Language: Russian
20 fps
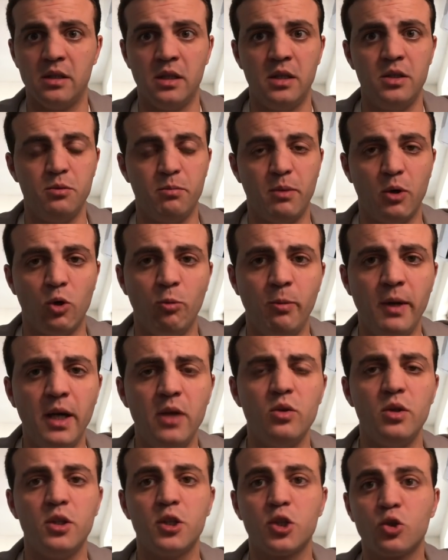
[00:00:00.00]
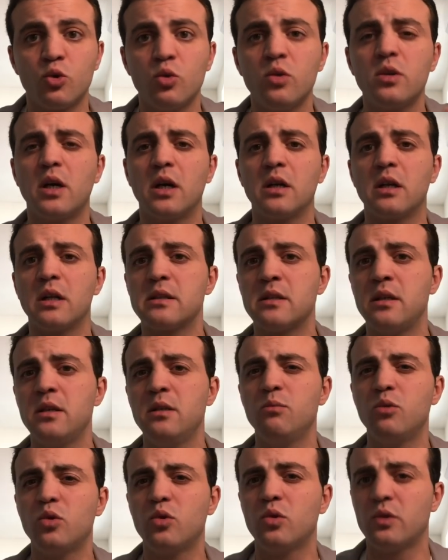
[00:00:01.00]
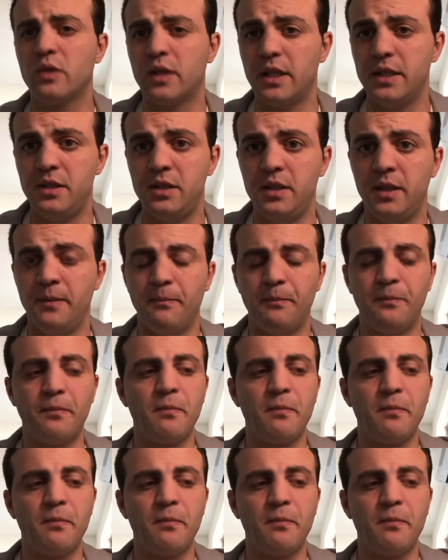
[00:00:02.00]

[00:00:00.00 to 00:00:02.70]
Они покупают и ждут, когда цены будут расти.